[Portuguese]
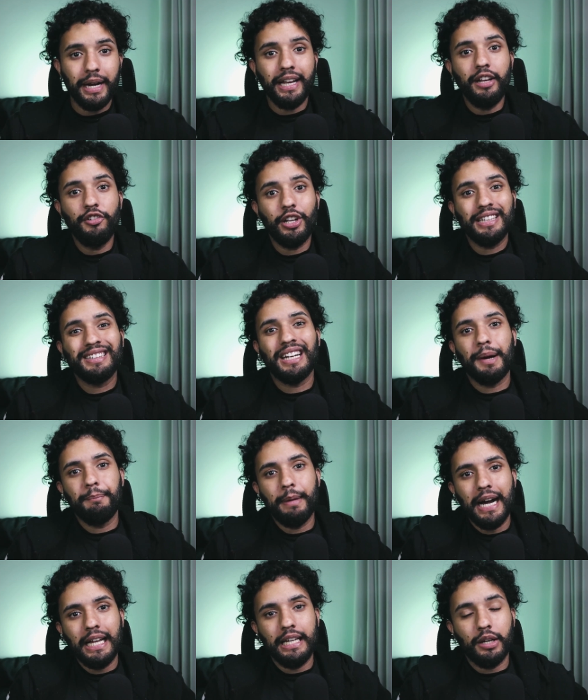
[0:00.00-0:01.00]
quem já
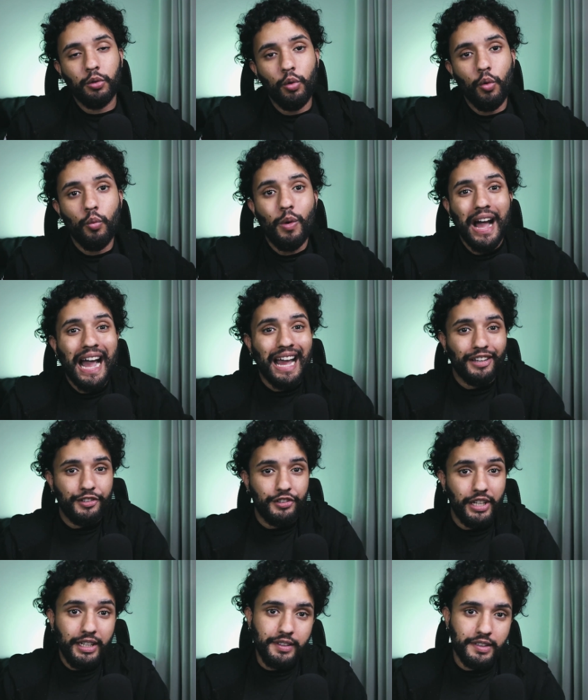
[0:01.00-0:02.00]
trabalha com
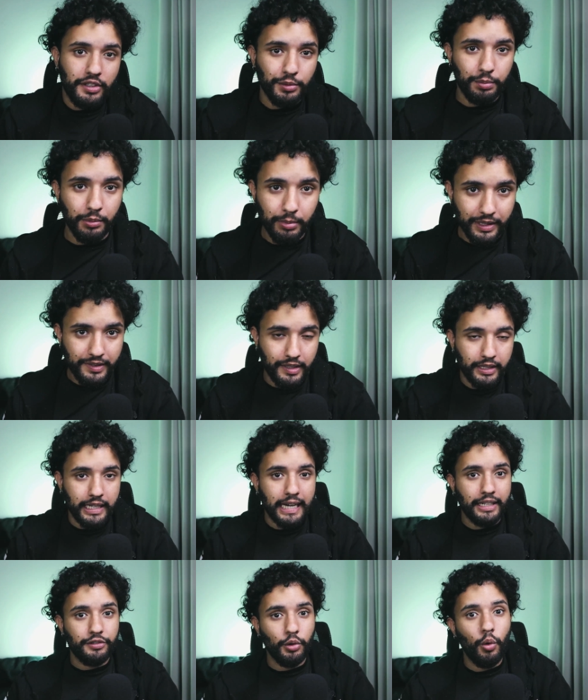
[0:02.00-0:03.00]
agência de
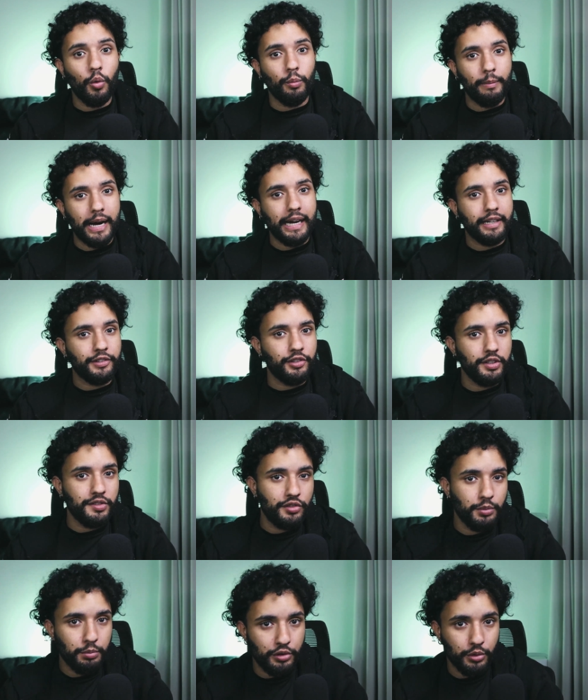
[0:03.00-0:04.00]
publicidade ou marketing,
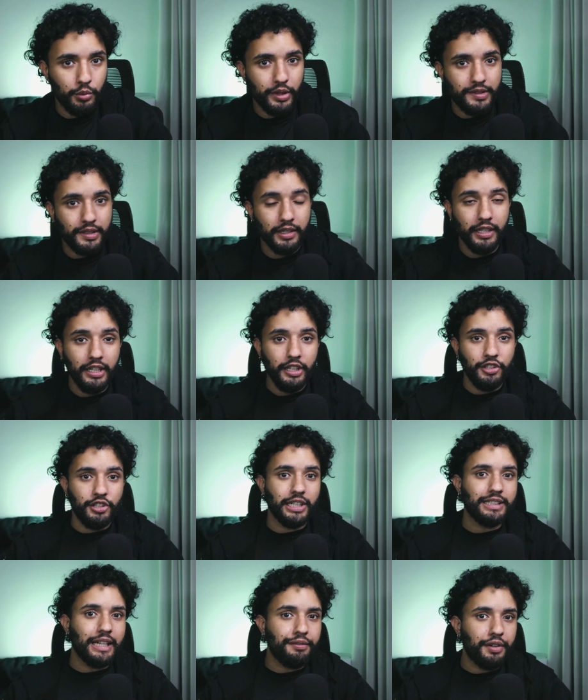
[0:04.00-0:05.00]
esse tipo de coisa,
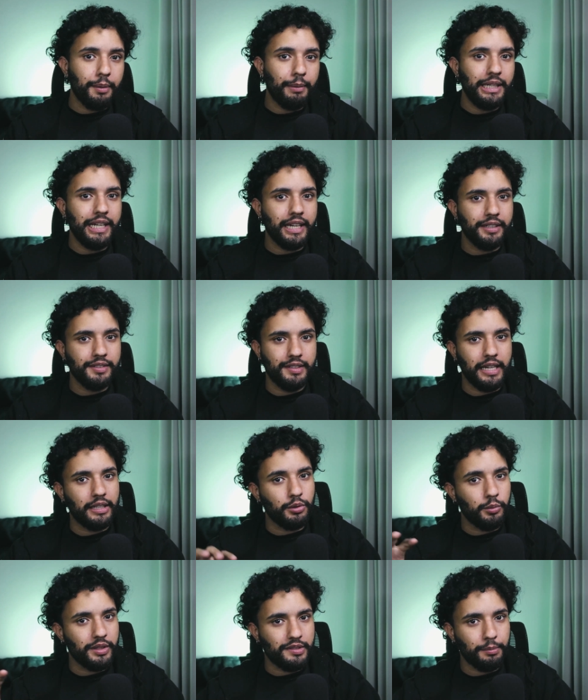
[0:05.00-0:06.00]
já está
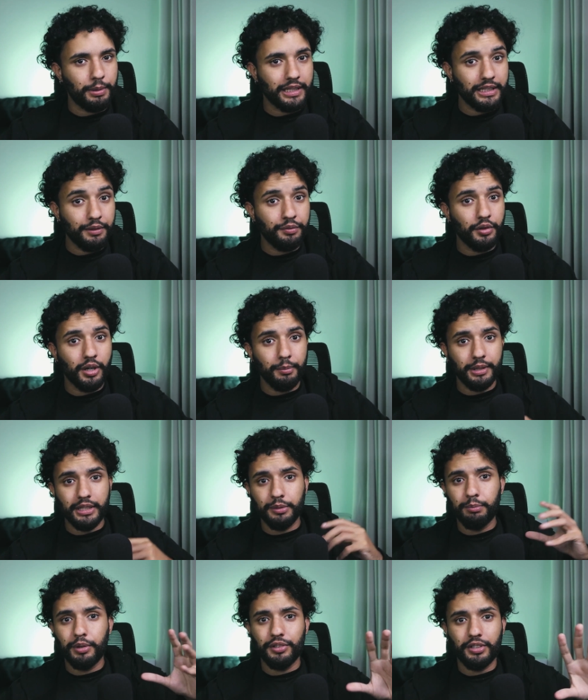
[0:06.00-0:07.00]
familiarizado com essa plataforma,
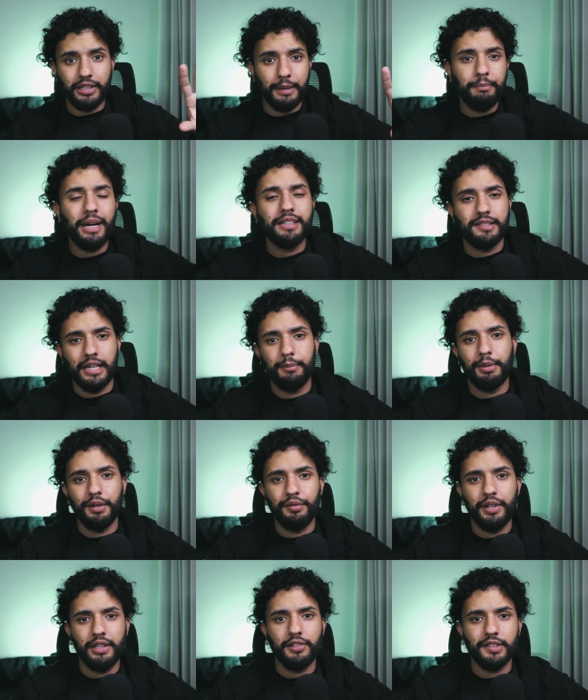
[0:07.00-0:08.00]
então pode até passar para
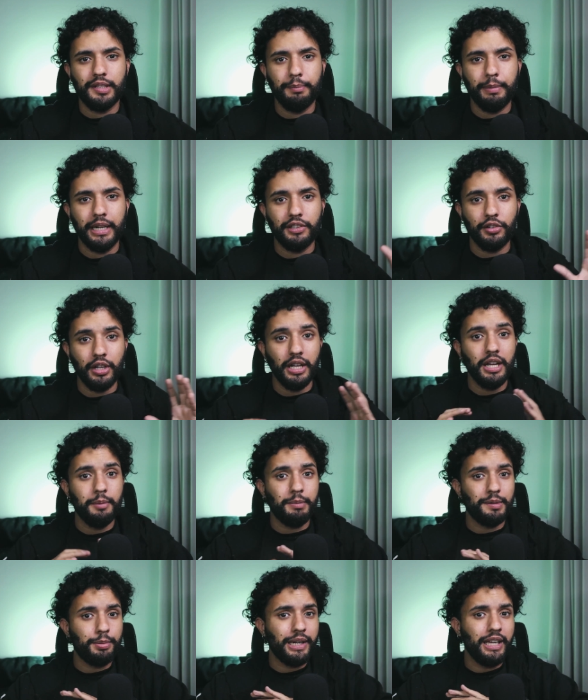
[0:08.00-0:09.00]
frente essa parte,
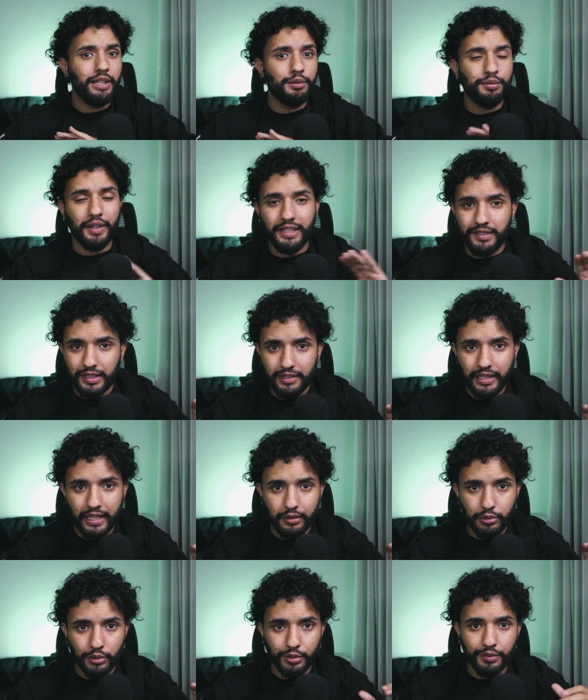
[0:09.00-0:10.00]
mas para quem não faz
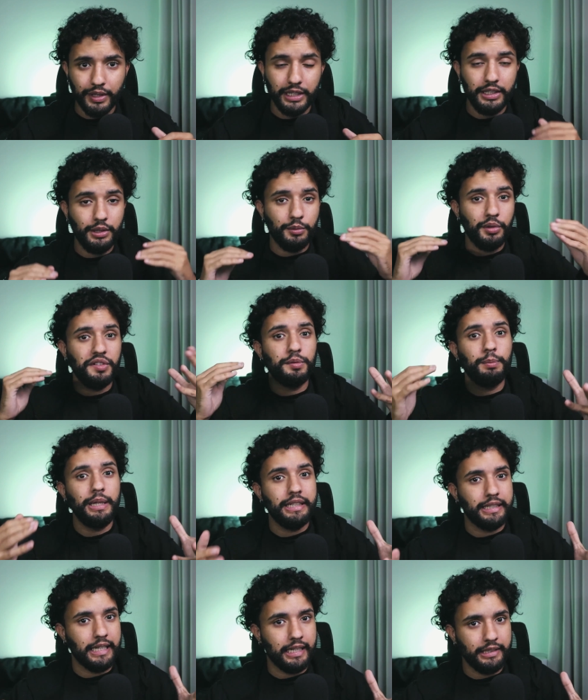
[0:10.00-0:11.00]
ideia do que eu estou falando, eu vou
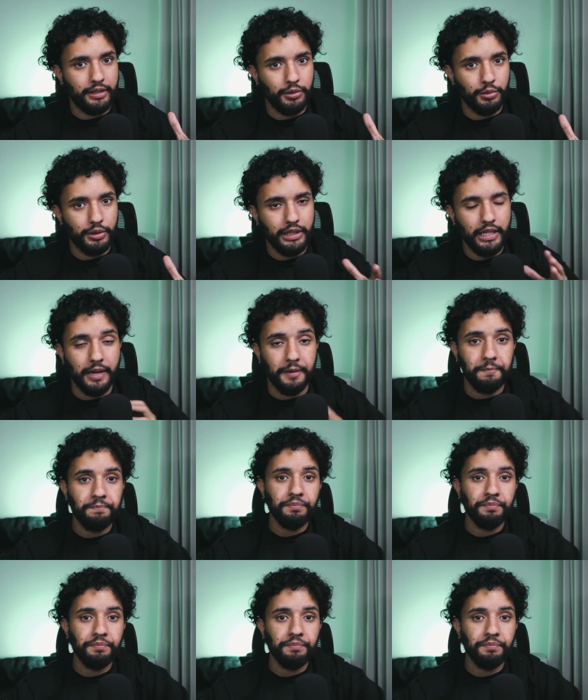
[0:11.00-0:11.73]
explicar aqui o que é.